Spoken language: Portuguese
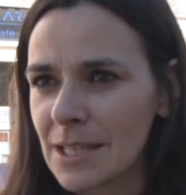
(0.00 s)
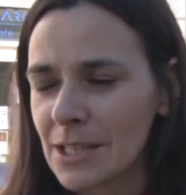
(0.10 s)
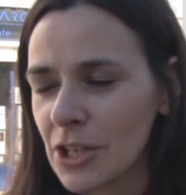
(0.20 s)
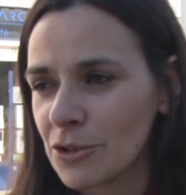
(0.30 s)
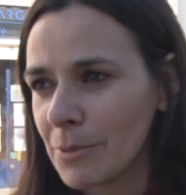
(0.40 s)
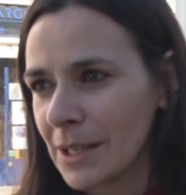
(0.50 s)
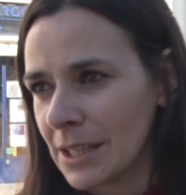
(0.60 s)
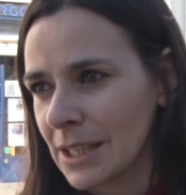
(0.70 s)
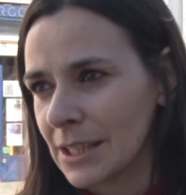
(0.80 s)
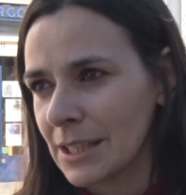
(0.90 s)
e higiene urbana
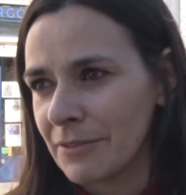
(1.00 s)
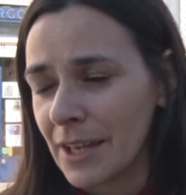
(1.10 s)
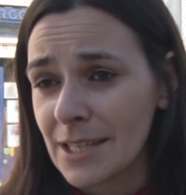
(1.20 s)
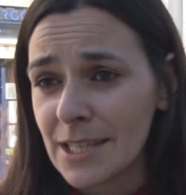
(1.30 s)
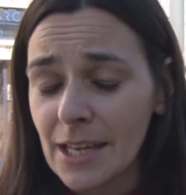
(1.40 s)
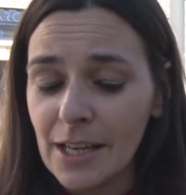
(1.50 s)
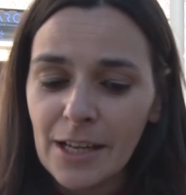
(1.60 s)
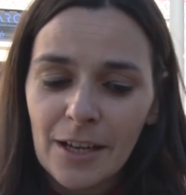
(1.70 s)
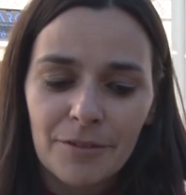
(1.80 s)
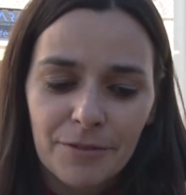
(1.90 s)
daqui da freguesia,
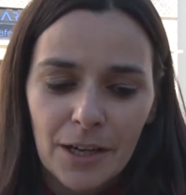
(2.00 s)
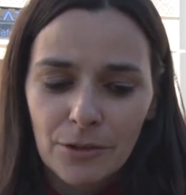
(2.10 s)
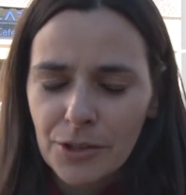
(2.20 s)
vão